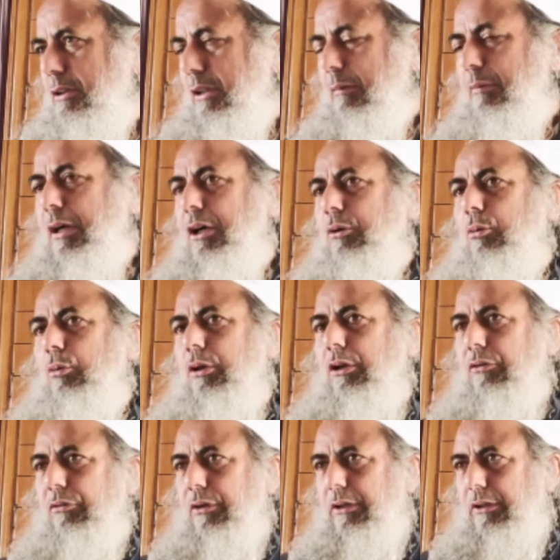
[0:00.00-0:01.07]
नमाजों
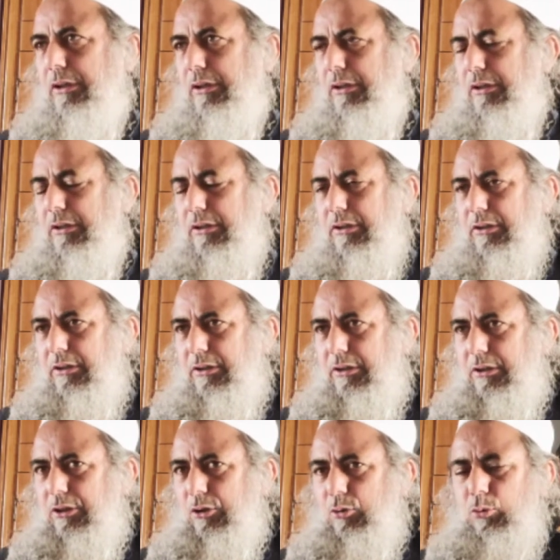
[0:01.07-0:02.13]
के ज़रिए
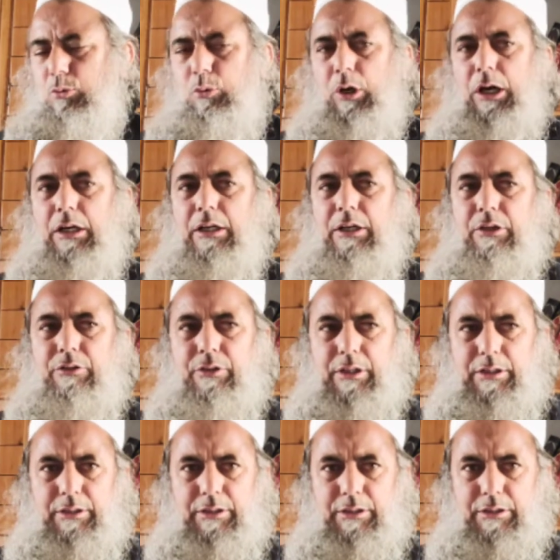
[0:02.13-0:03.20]
दुआ के
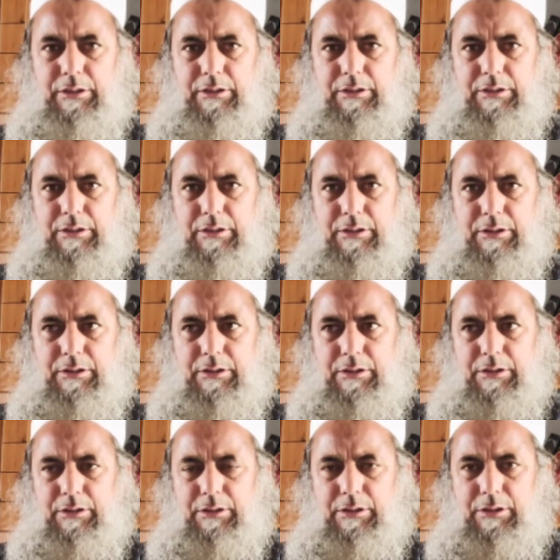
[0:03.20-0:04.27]
ज़रिए
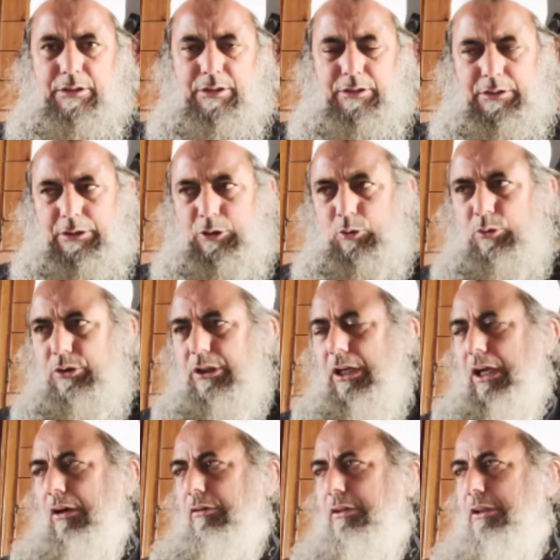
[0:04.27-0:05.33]
ज़िक्र
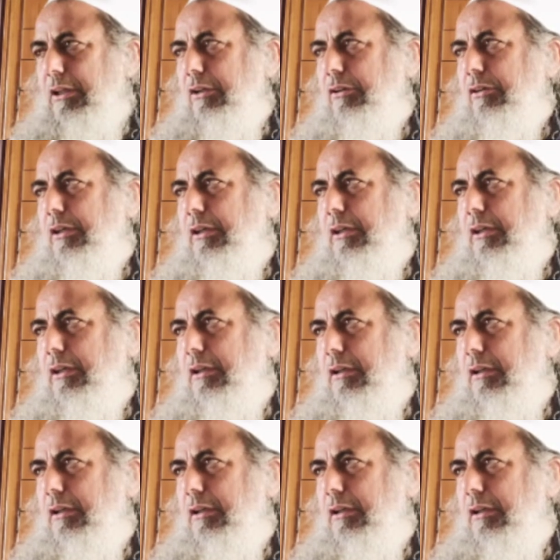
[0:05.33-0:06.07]
तिलावत के ज़रिए